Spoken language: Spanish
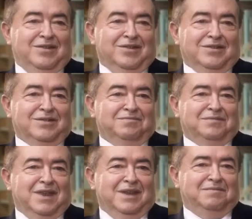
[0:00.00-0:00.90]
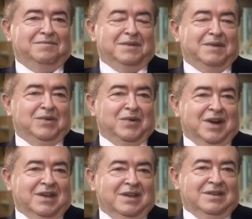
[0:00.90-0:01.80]
yo, en primer
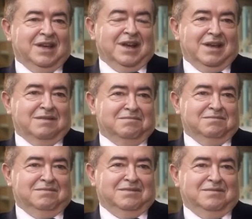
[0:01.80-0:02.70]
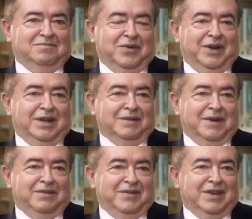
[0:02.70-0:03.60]
lugar, quisiera poner de
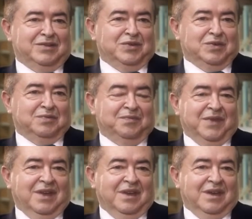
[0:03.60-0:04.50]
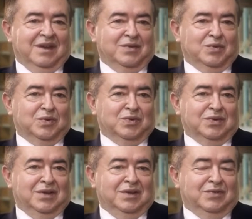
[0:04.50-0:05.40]
manifiesto que
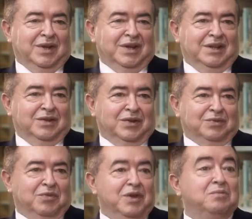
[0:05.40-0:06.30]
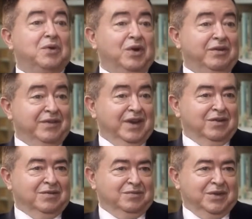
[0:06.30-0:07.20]
Jesús es un escritor muy
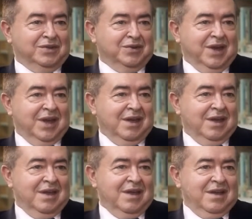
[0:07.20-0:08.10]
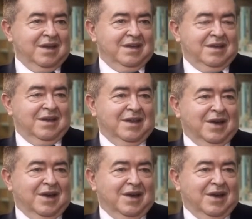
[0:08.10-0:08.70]
prolífico, puesto que eh,